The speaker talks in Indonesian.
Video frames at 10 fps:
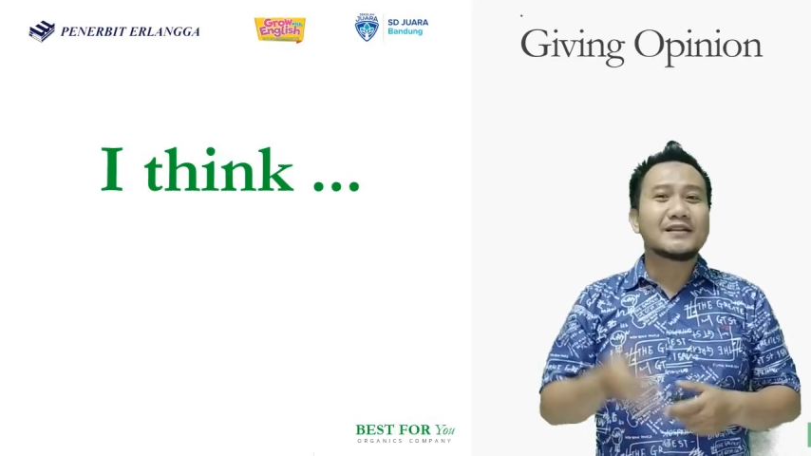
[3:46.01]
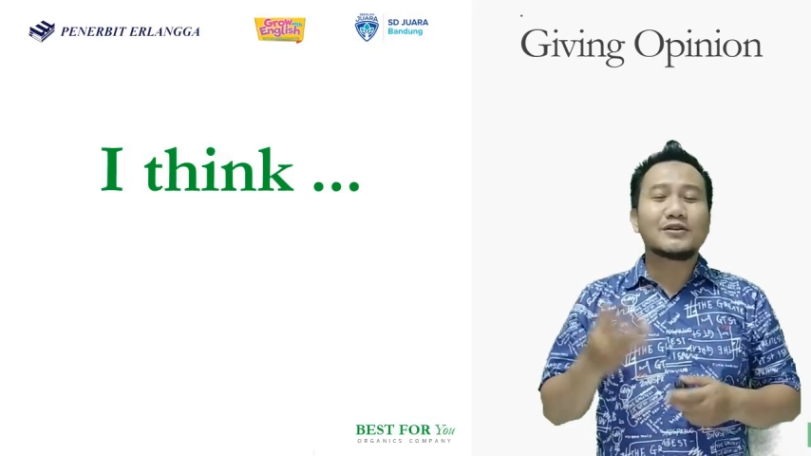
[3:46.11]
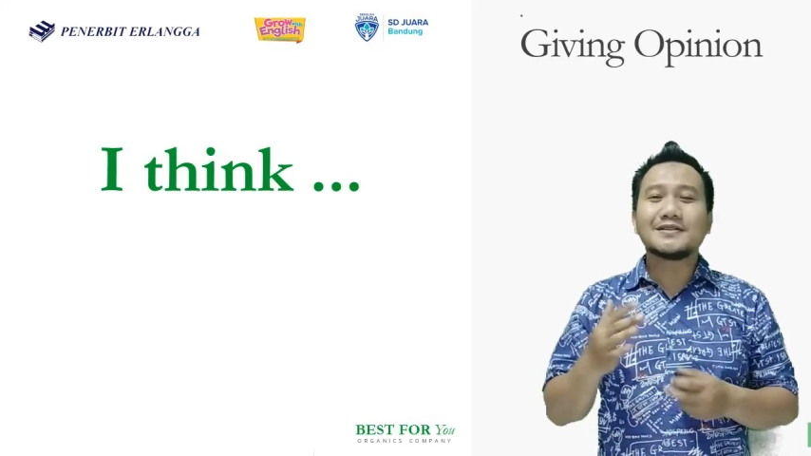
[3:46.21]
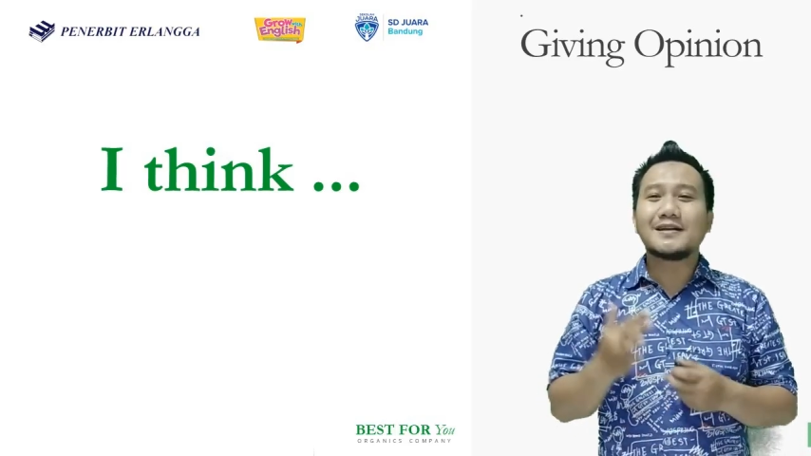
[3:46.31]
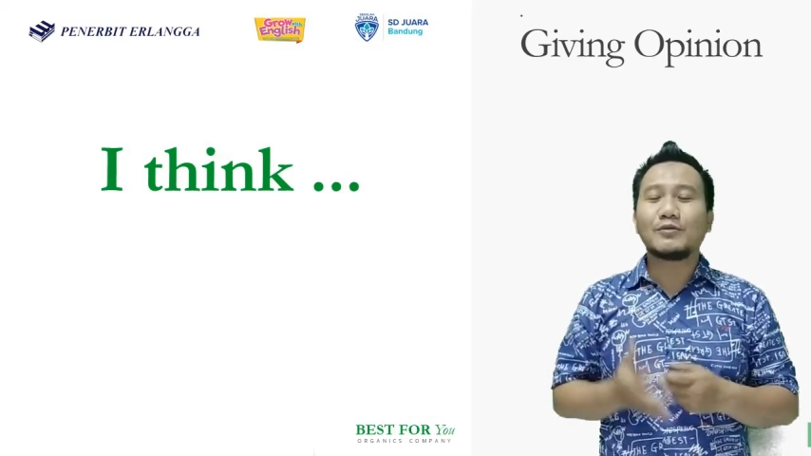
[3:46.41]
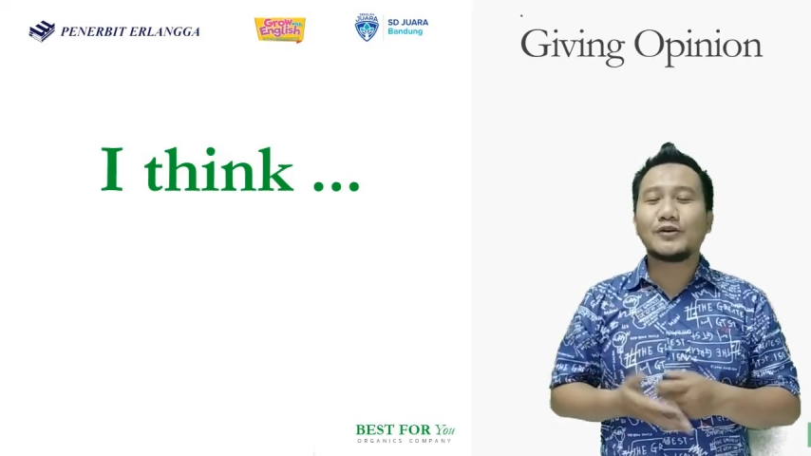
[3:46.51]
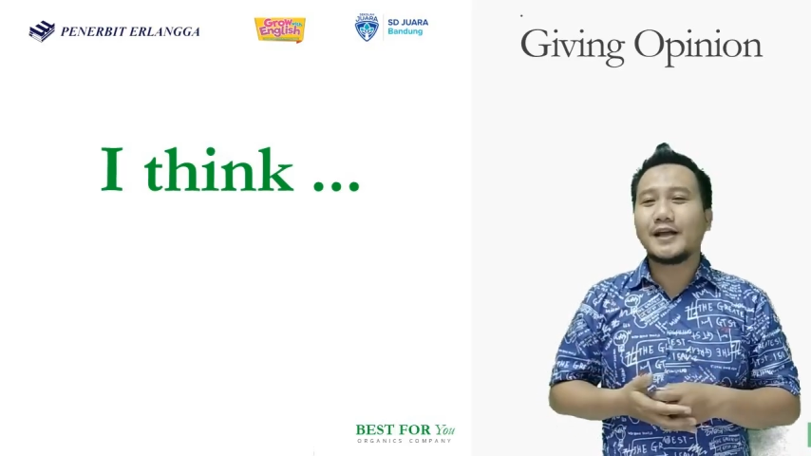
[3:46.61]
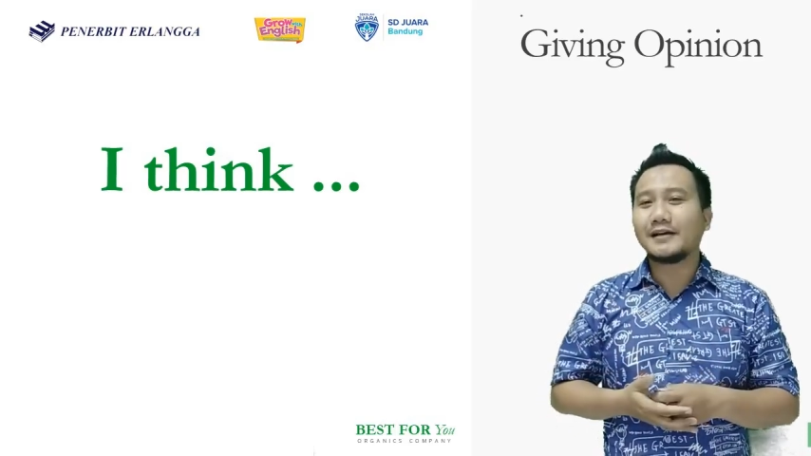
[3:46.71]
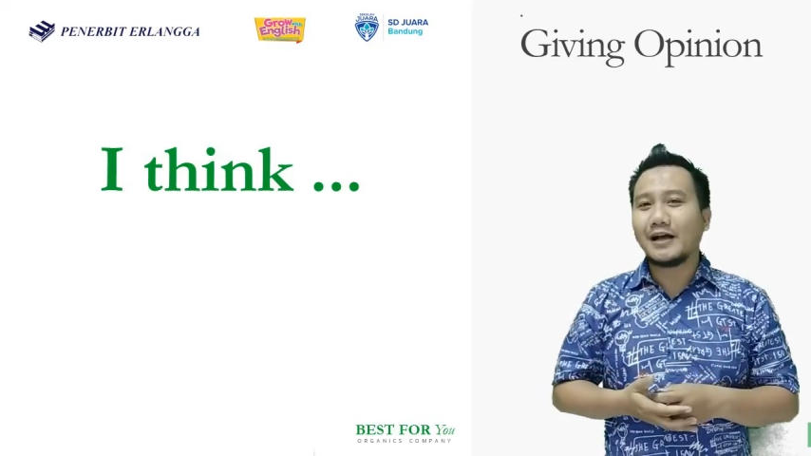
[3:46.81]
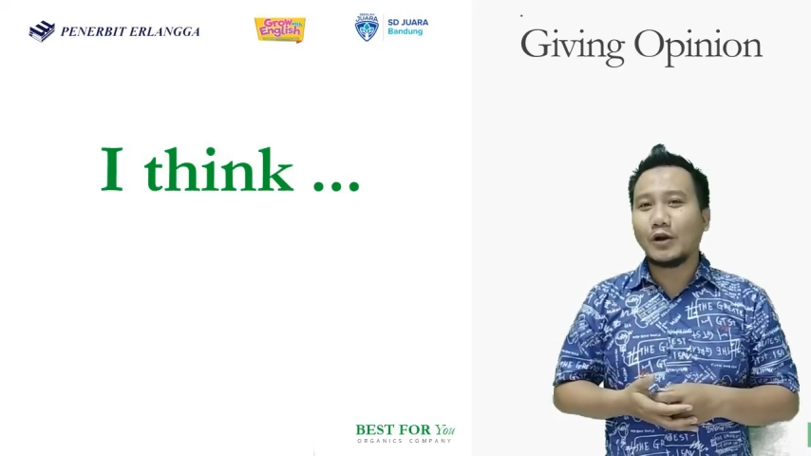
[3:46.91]
Terus
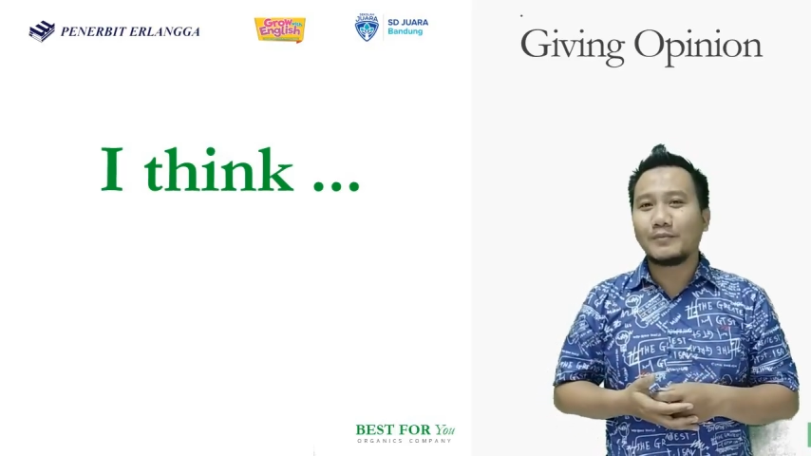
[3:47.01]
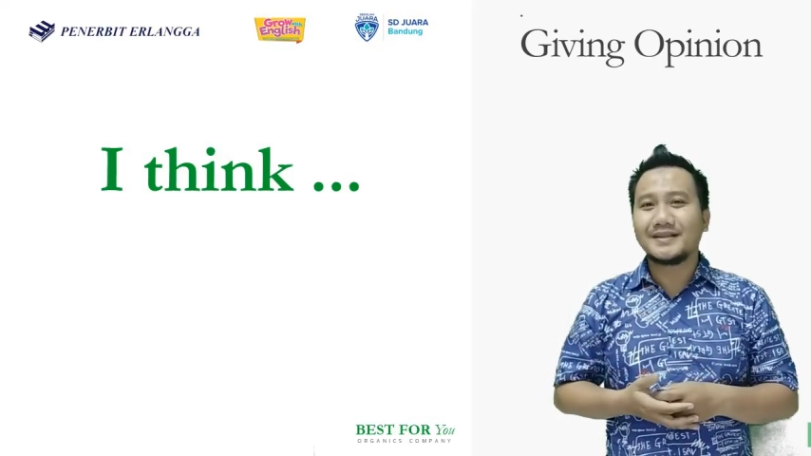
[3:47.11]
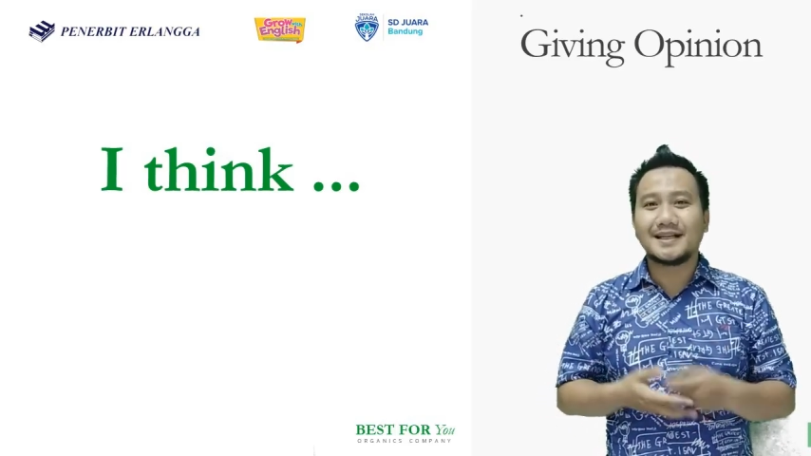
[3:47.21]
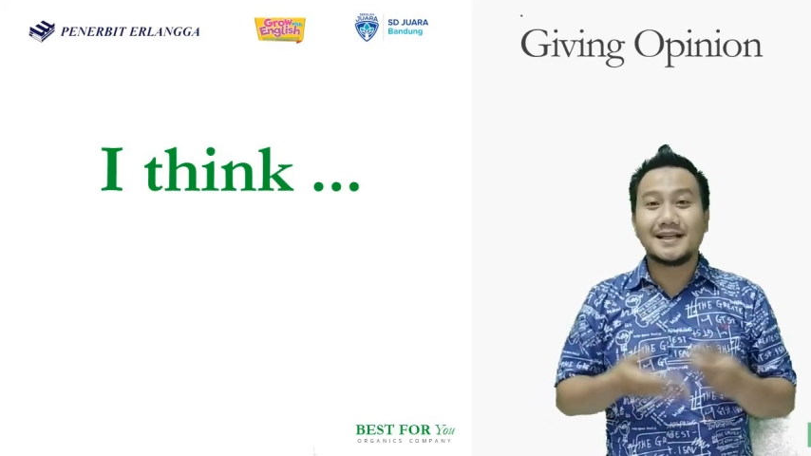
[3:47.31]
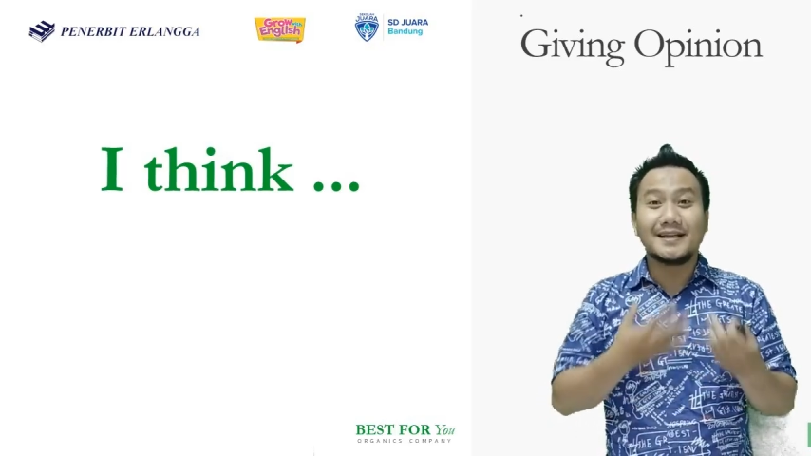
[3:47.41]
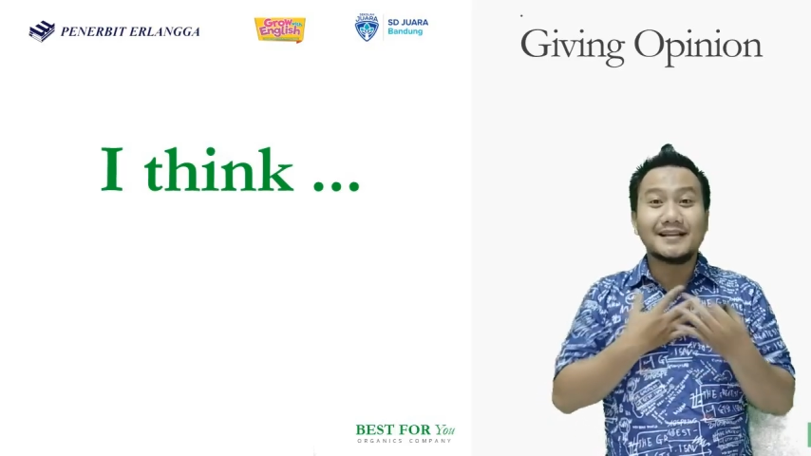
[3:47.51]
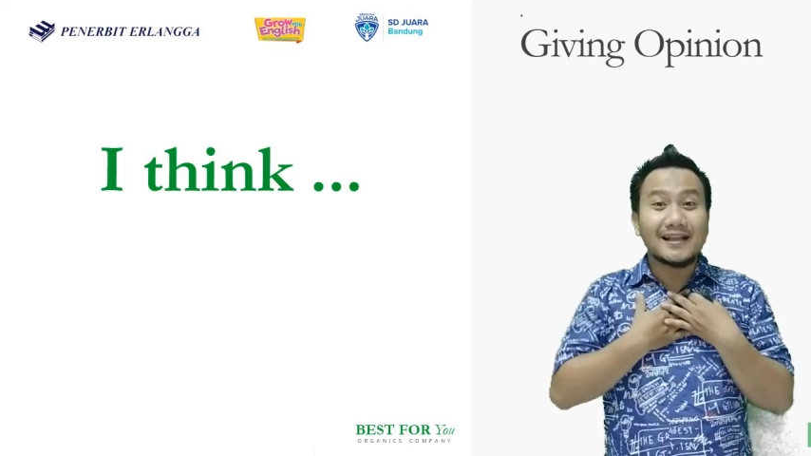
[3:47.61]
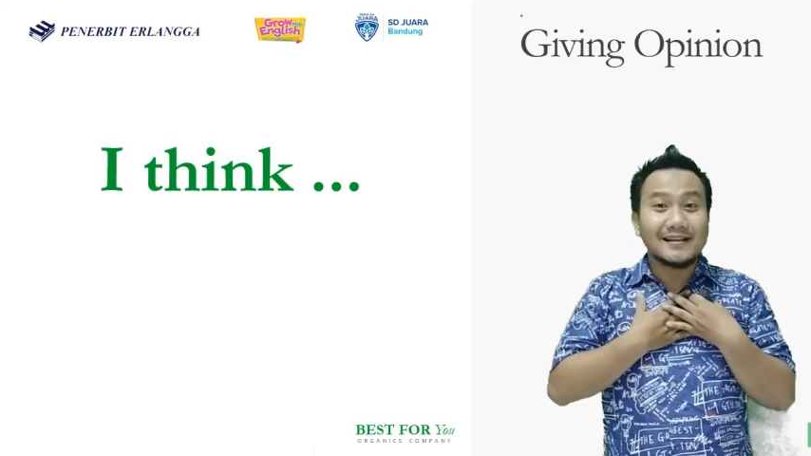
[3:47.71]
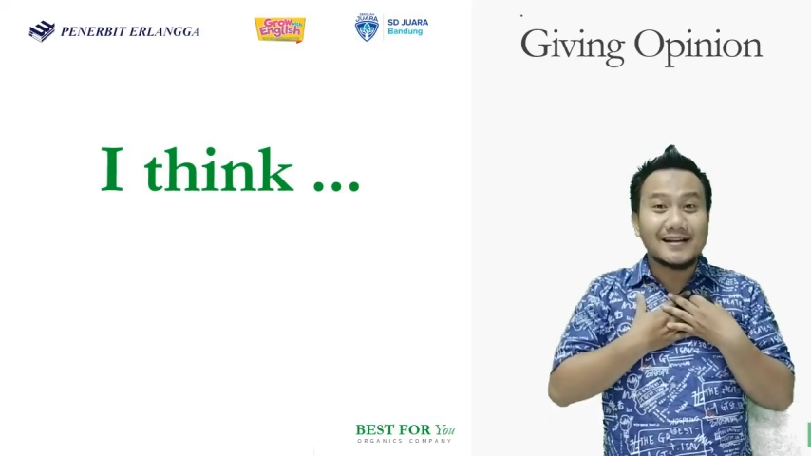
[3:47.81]
kemudian kalau misalnya kita